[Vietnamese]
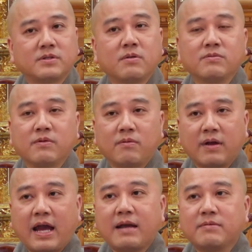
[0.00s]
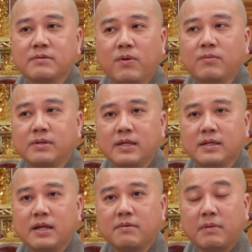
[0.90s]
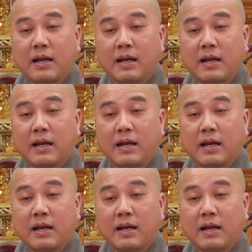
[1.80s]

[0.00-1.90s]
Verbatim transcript: trong vòng hai mươi bốn tiếng đó,